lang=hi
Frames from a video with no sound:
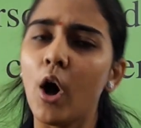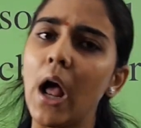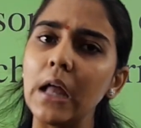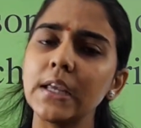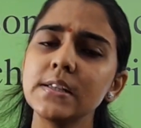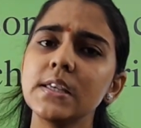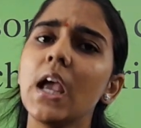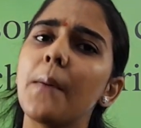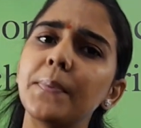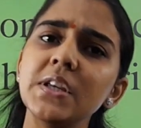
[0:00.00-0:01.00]
और हर किसी
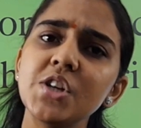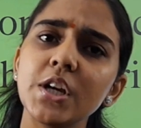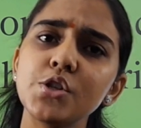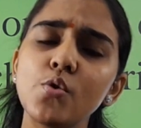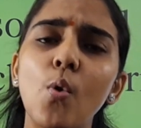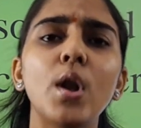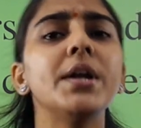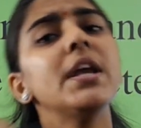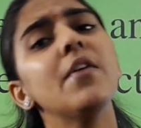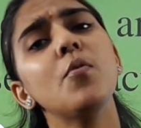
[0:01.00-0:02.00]
की अपनी जगह जो
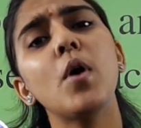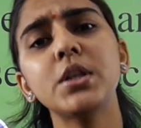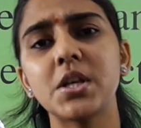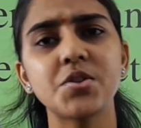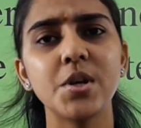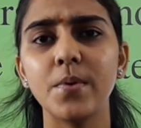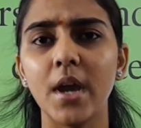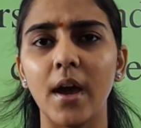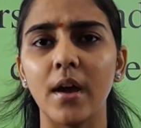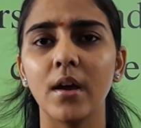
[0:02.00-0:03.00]
क्वालिटी है वो बहुत अच्छी
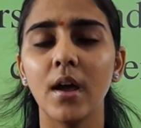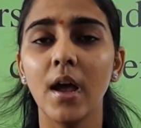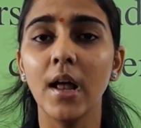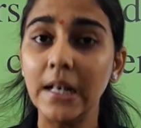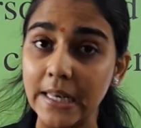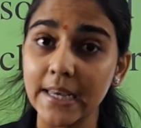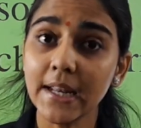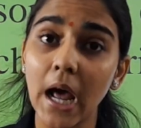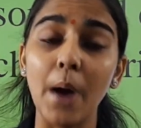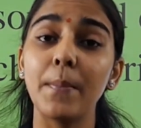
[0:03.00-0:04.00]
भी है
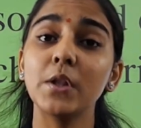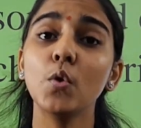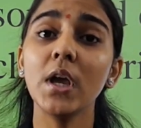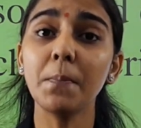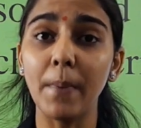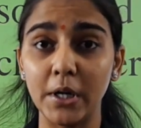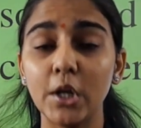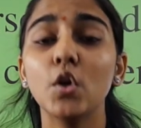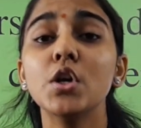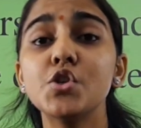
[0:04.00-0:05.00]
लेकिन हमें तो एक
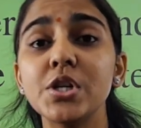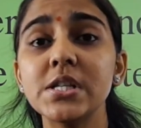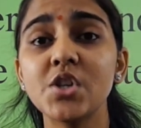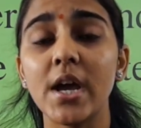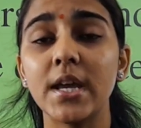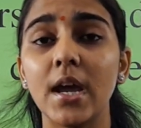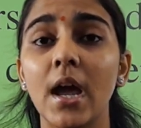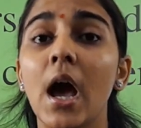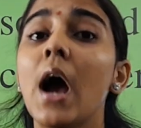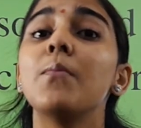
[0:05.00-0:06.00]
पर्टिकुलर चीज़
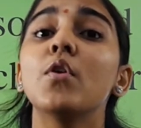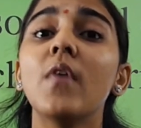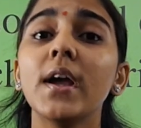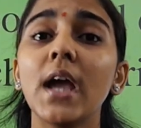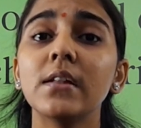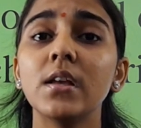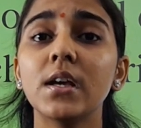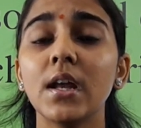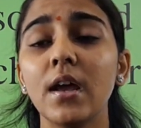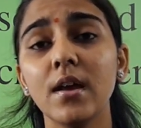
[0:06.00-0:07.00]
चाहिए हम लोग वहाँ क्या
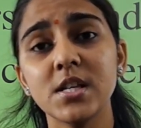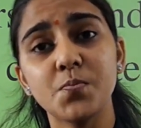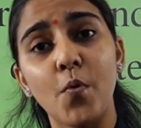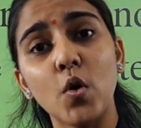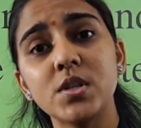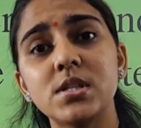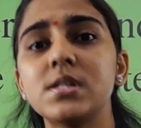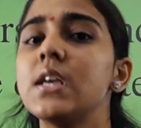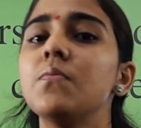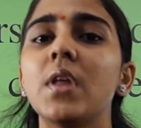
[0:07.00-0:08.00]
देख रहे हैं एक स्पोर्ट्स
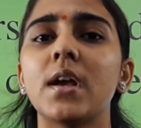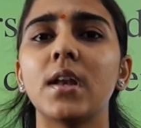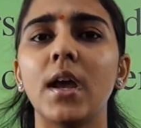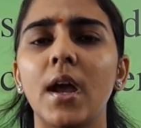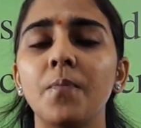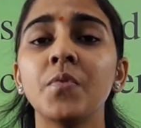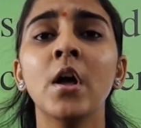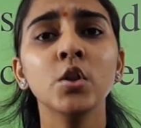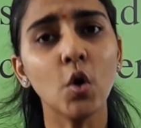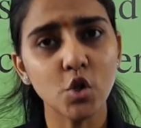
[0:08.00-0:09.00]
टीम देख रहे हैं
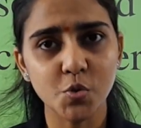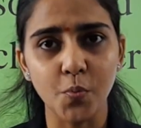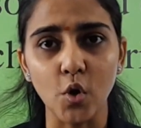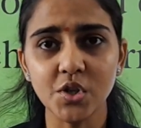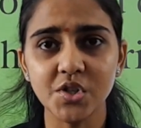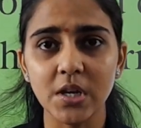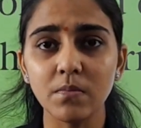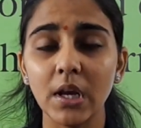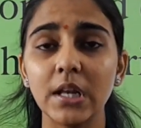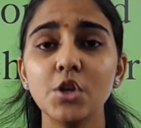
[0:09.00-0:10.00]
तो स्पोर्ट्स
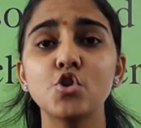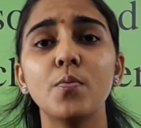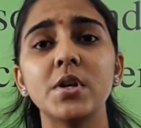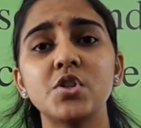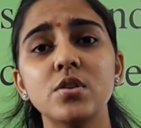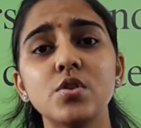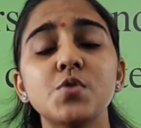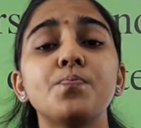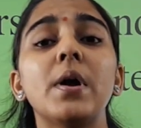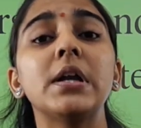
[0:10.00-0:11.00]
टीम के लिए जो बच्चे
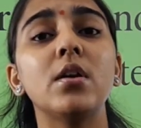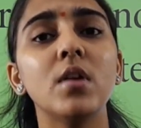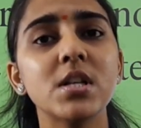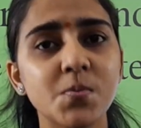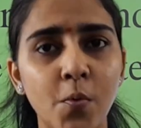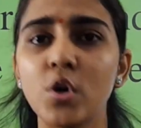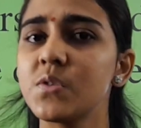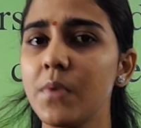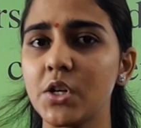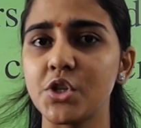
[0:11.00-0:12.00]
उस पर्टिकुलर
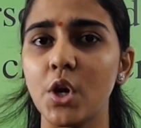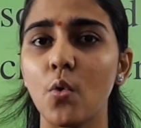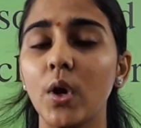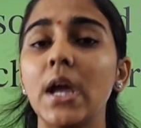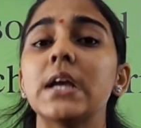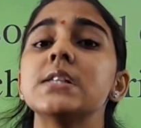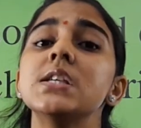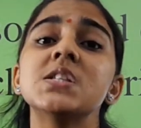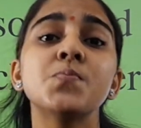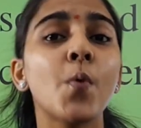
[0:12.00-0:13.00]
स्पोर्ट्स में अच्छे होंगे या
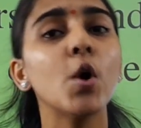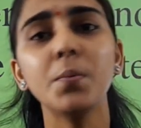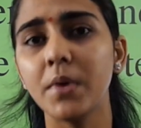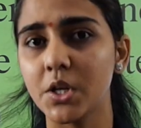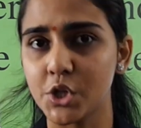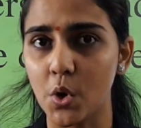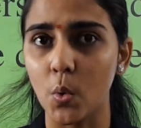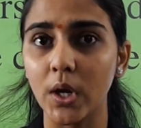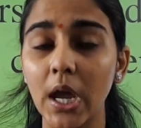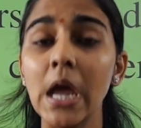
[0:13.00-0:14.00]
किसी स्पोर्ट में अच्छे
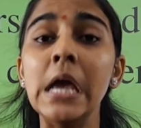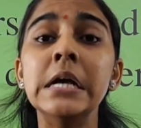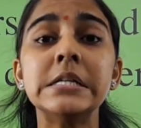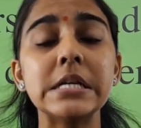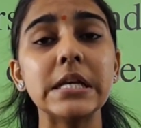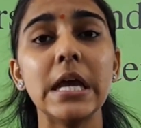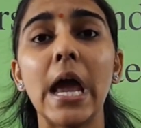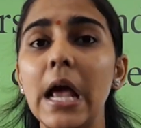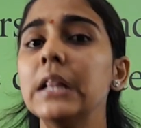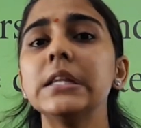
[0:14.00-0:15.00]
होंगे जिनकी
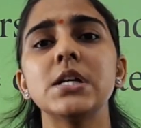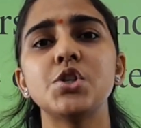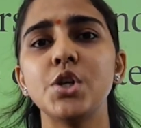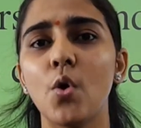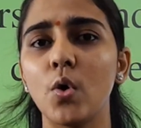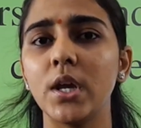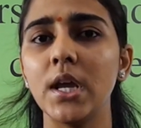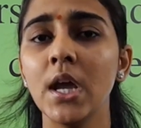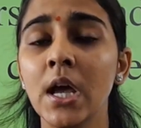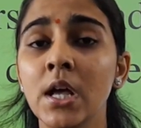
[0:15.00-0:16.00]
हेल्थ अच्छी
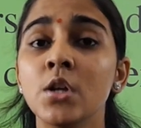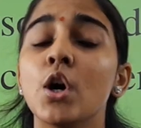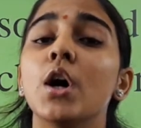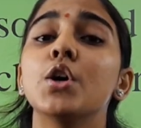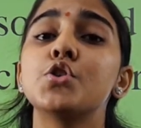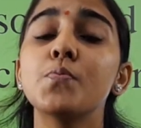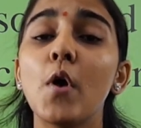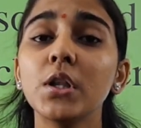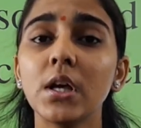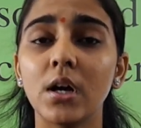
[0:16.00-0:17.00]
होगी जो
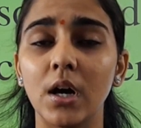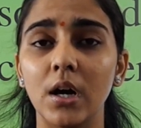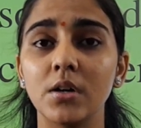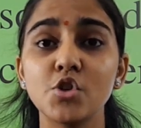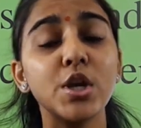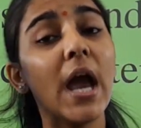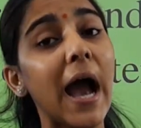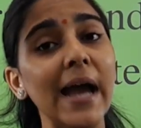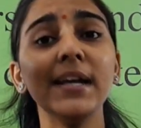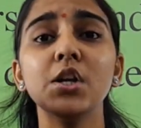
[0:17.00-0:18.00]
बहुत जिनकी
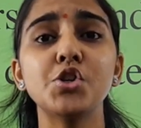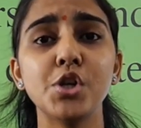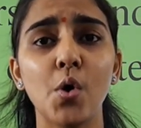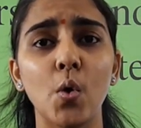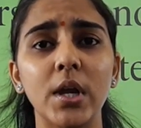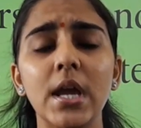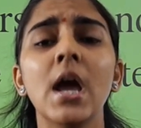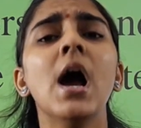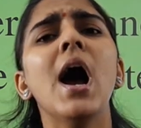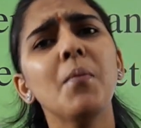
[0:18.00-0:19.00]
हाइट अच्छी होगी
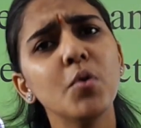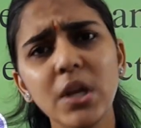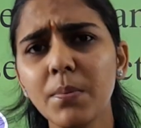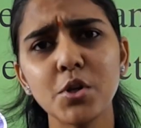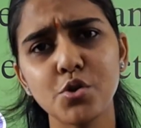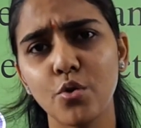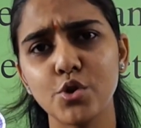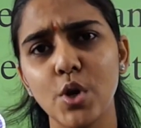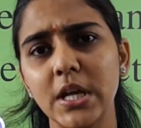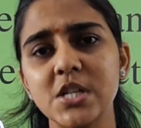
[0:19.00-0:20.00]
हम उन्हीं बच्चों को
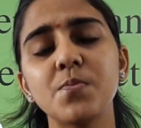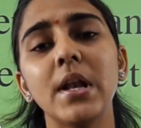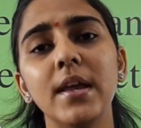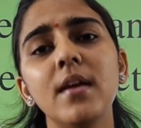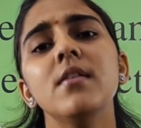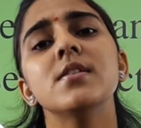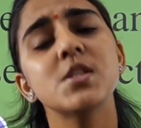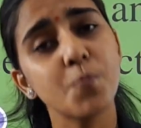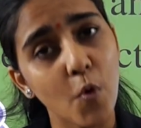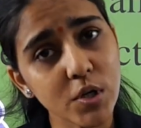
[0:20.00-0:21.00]
जो है किस में लेंगे
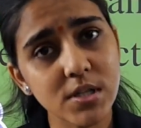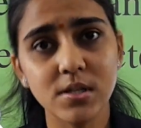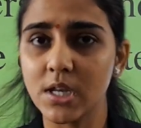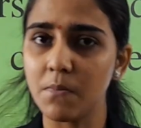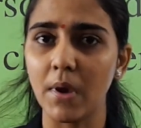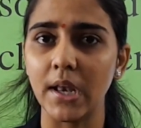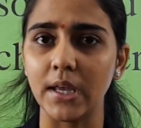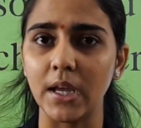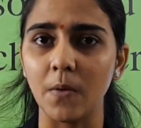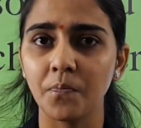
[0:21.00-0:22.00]
स्पोर्ट्स टीम में
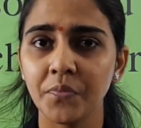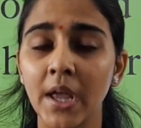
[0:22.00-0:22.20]
लेंगे